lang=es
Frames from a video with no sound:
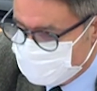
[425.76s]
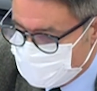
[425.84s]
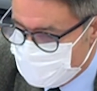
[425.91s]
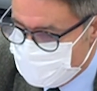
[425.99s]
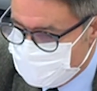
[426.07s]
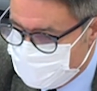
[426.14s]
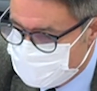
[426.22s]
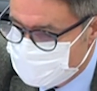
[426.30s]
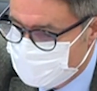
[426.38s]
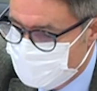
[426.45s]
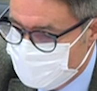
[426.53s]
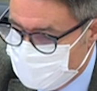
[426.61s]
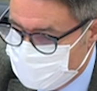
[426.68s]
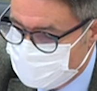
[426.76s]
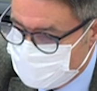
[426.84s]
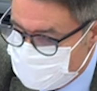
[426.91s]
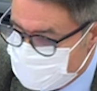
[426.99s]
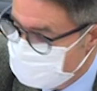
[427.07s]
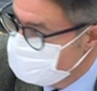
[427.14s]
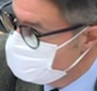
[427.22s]
los policías, los
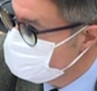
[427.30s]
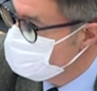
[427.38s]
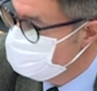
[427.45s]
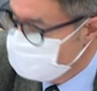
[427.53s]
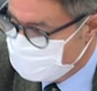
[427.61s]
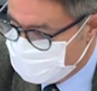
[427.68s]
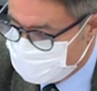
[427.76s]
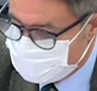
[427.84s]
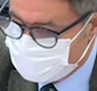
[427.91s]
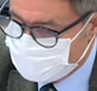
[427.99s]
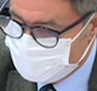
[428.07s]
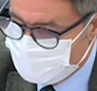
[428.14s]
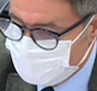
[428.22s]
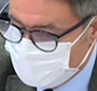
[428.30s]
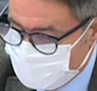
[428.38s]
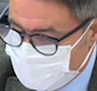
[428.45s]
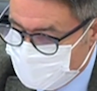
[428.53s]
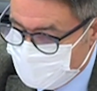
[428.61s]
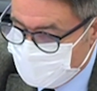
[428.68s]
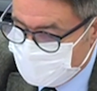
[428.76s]
guardias civiles y los militares.
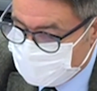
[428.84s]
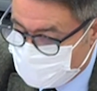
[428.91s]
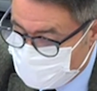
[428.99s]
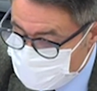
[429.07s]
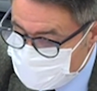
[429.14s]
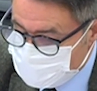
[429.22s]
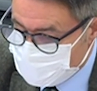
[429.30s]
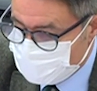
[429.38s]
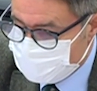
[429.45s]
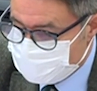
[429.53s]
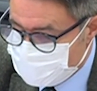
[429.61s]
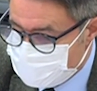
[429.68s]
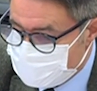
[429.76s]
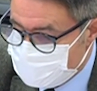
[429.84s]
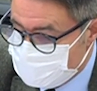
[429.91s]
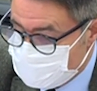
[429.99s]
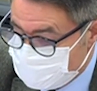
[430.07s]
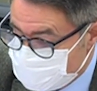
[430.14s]
Por último, comentar que